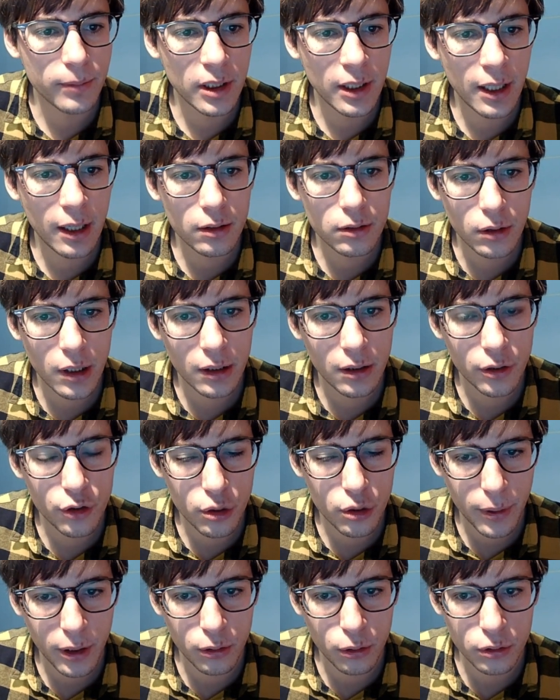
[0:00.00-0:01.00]
In Alto
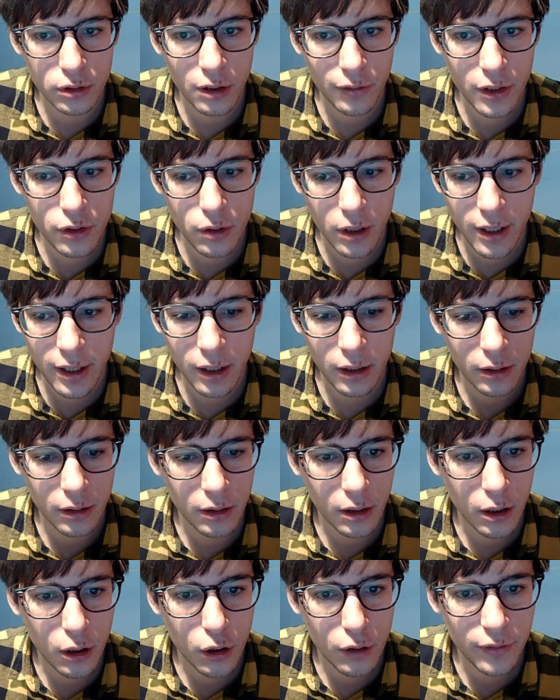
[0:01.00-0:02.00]
Adige prendono servizio i cani
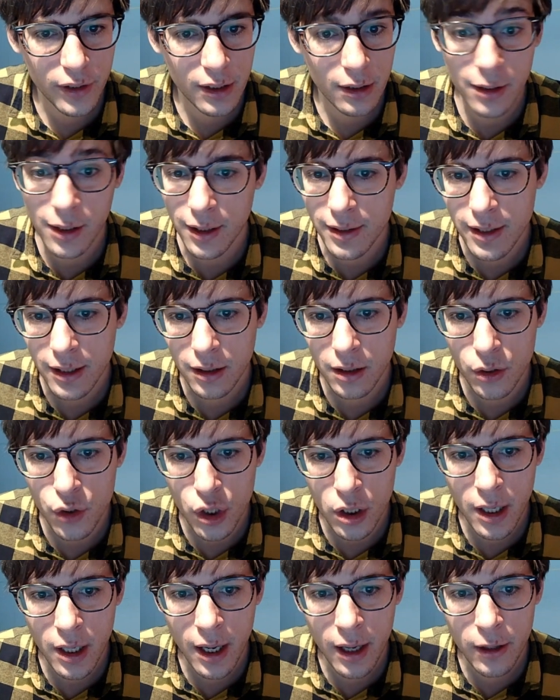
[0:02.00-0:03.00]
anti-covid dal 7
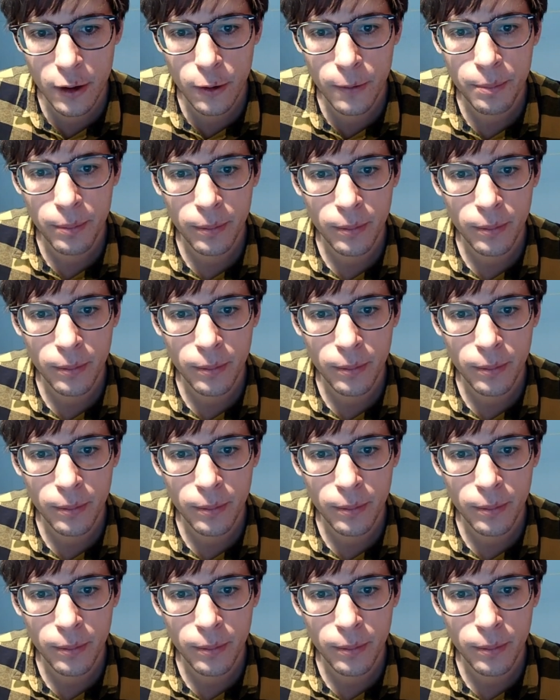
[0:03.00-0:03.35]
gennaio.